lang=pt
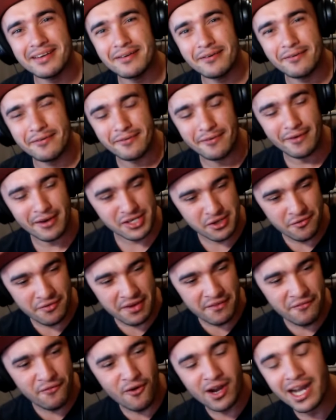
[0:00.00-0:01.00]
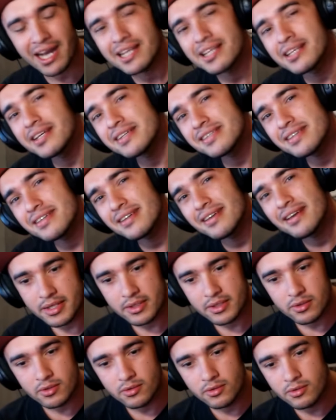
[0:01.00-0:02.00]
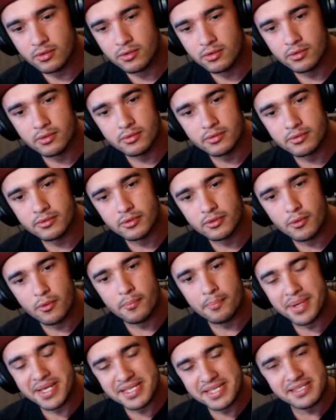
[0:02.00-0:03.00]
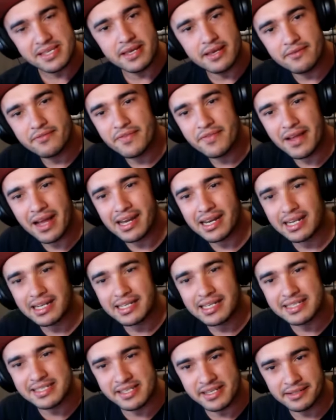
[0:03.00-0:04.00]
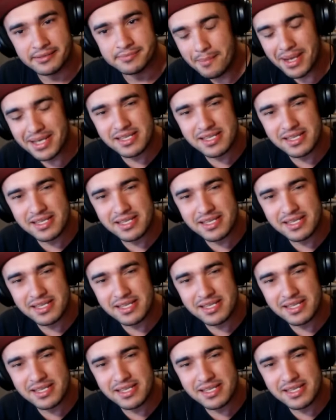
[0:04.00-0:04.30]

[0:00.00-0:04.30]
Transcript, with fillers: eu acho que eu fiquei focado nesse e não, não pensei em ficar agradecendo.